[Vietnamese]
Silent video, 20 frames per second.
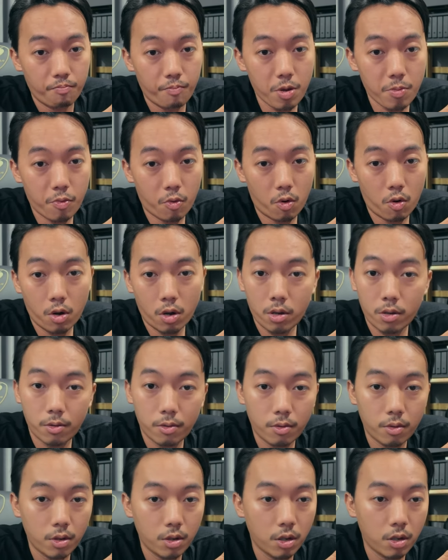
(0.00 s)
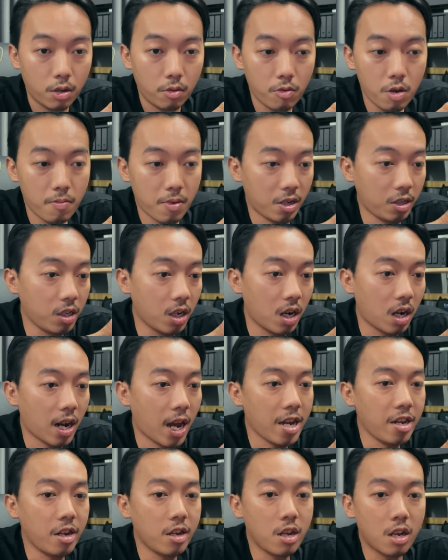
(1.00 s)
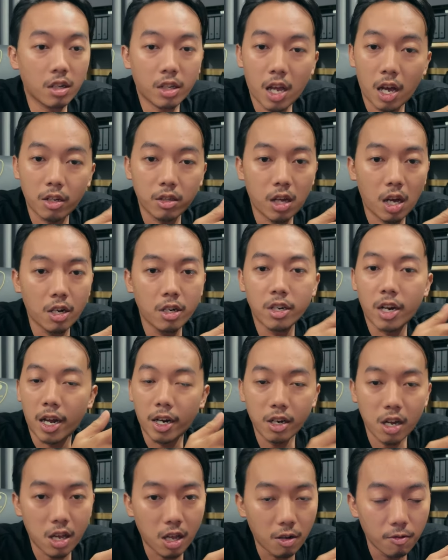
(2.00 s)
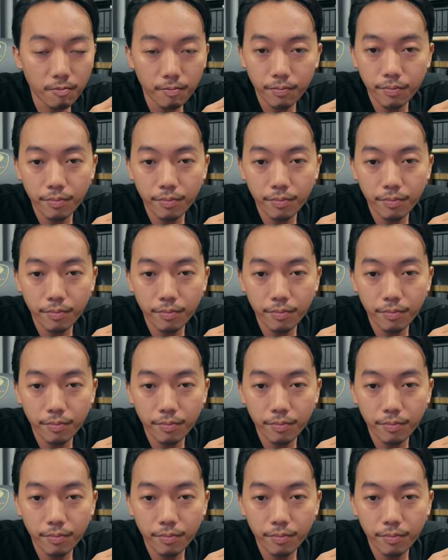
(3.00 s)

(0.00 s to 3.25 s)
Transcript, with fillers: vì bùa vì mình chỉ còn lại để dân thời tư nặng đi